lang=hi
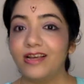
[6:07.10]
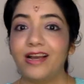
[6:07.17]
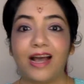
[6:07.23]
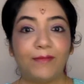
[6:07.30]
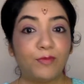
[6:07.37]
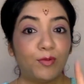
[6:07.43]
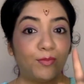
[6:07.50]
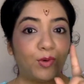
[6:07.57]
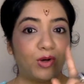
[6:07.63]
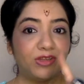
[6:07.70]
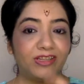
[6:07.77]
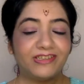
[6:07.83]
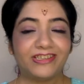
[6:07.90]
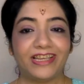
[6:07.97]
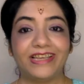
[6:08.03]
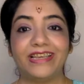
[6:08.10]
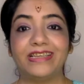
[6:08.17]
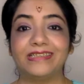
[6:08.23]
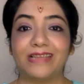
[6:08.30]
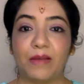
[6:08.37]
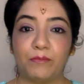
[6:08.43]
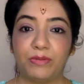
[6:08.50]
आपको बहुत अच्छा एक
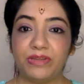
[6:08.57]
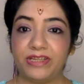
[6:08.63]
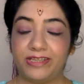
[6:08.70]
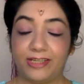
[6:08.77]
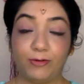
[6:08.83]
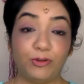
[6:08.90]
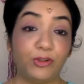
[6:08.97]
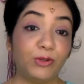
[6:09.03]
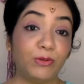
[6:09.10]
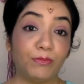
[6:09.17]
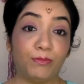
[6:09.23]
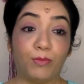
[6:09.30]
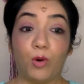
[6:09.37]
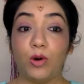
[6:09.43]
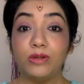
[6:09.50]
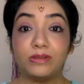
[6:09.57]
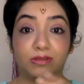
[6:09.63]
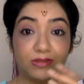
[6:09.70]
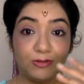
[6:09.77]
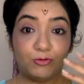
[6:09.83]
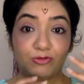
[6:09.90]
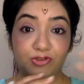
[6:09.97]
एग्जाम्पल देती हूँ यू नो बहुत
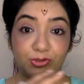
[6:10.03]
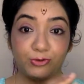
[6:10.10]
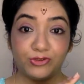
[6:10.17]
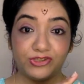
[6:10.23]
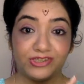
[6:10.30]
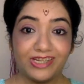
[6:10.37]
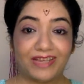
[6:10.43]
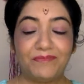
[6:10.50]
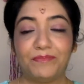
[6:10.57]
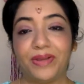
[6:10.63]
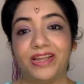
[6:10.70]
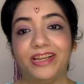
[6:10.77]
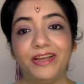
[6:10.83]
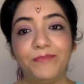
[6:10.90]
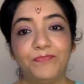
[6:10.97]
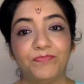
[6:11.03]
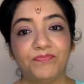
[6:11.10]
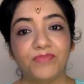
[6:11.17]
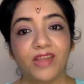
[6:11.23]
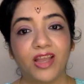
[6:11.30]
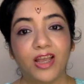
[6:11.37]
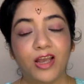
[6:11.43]
कुछ कुछ टाइम पहले
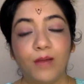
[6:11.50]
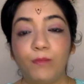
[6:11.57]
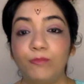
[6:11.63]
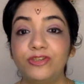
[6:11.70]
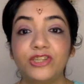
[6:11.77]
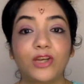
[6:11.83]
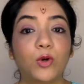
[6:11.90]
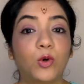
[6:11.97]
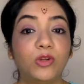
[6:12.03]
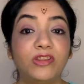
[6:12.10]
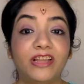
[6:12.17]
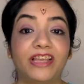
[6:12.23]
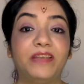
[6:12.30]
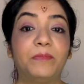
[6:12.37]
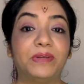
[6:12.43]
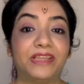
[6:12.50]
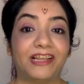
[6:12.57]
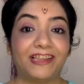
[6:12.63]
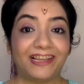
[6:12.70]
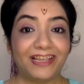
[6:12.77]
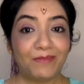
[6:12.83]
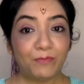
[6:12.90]
मुझे खुद नहीं पता
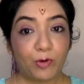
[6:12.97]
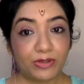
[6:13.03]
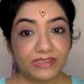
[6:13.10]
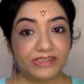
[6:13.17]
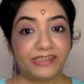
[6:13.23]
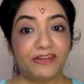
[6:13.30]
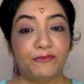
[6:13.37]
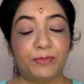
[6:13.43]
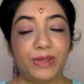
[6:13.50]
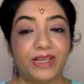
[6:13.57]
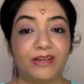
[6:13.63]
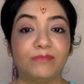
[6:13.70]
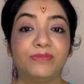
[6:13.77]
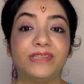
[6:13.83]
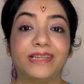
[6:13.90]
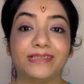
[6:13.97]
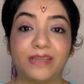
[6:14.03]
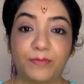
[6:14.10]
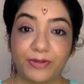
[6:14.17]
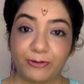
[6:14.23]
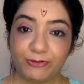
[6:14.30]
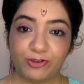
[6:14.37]
था कि पॉजिटिव ब्रेकअप जैसा
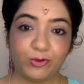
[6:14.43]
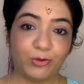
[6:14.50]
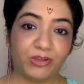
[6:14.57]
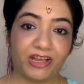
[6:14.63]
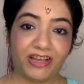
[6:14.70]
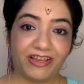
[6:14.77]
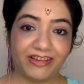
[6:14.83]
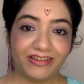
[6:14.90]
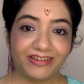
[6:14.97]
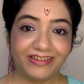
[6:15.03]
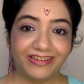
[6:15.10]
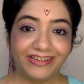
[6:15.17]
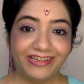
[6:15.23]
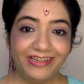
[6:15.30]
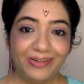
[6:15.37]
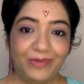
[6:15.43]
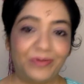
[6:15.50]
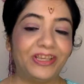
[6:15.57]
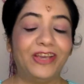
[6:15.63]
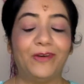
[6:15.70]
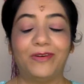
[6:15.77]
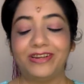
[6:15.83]
भी कुछ होता है
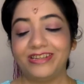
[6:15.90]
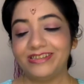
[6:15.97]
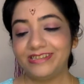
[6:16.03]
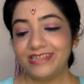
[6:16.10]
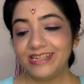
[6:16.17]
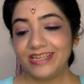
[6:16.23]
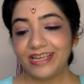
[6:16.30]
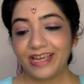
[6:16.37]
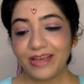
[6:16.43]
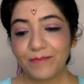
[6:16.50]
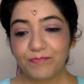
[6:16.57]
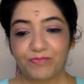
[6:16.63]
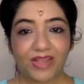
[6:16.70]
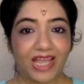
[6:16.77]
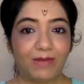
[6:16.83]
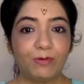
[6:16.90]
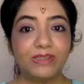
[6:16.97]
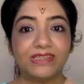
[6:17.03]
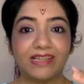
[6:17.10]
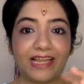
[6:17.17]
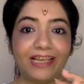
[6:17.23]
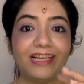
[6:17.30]
ओके okay, और इसीलिए आई
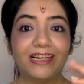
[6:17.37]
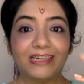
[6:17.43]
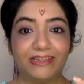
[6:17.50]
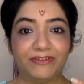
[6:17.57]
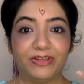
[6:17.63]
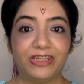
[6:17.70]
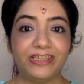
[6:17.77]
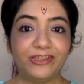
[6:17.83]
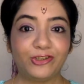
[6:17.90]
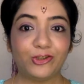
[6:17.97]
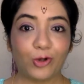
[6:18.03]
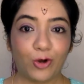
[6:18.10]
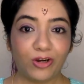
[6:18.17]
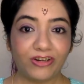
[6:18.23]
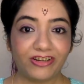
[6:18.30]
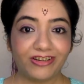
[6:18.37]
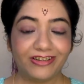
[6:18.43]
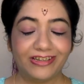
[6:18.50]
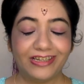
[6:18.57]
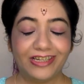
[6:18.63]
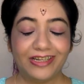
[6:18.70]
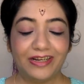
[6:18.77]
वॉज़ लाइक रियली शॉक्ड
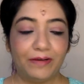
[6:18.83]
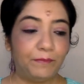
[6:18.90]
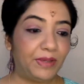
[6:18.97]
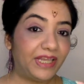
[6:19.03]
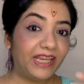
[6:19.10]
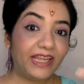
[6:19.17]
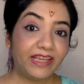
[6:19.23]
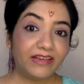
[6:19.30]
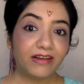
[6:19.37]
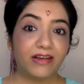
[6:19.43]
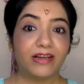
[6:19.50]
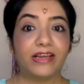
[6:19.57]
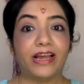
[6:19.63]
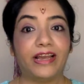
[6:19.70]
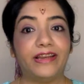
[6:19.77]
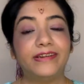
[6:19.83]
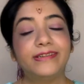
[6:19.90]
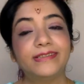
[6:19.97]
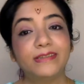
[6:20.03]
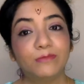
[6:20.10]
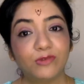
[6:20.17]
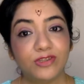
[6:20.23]
मेरे एक क्लाइंट
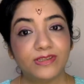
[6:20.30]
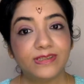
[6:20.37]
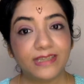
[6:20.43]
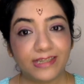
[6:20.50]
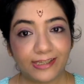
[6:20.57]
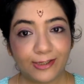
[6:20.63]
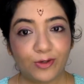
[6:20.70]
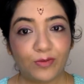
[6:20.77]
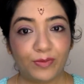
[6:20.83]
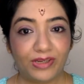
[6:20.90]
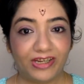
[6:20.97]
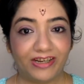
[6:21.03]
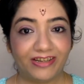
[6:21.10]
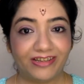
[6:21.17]
से मुझे सीखने को मिला